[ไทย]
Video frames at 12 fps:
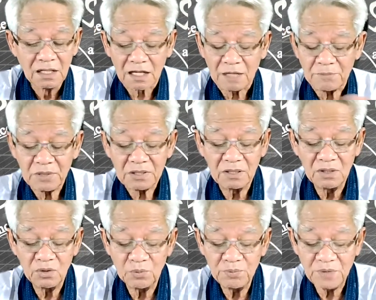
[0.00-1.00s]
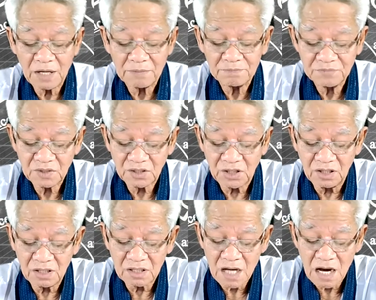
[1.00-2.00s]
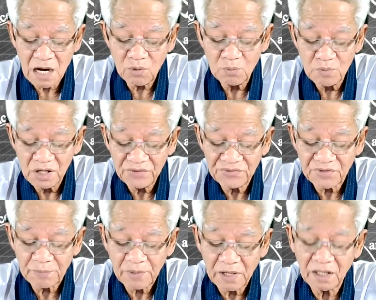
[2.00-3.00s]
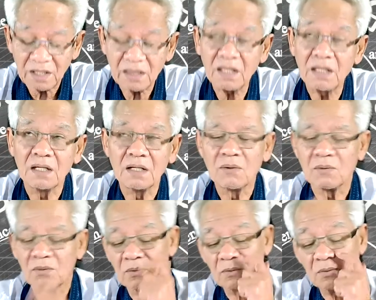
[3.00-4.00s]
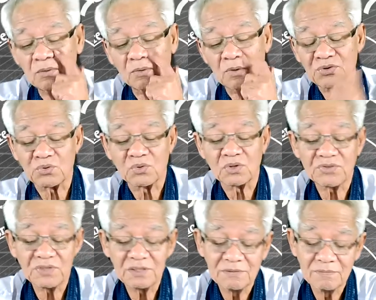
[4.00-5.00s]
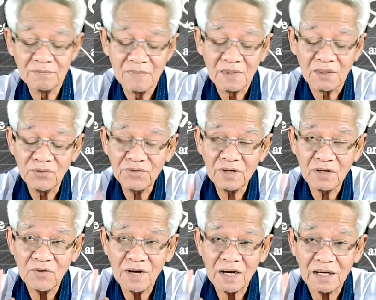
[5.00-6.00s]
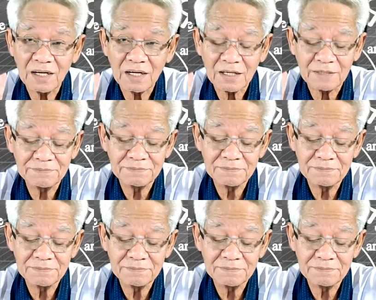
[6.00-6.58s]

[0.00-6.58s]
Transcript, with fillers: กลับมาถึงหลุมดำกินดาวเหมือนสปาเกตตี้โอ้โหดูก็โจดดูซิเขาว่าไงนะครับ